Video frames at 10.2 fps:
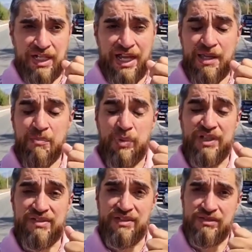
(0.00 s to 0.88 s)
las
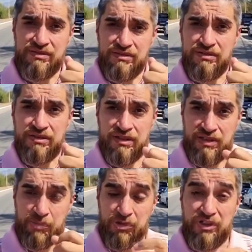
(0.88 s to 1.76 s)
empresas
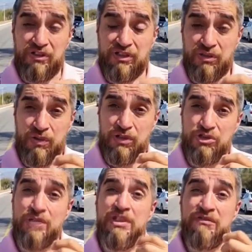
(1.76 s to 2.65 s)
exportadoras de cuero se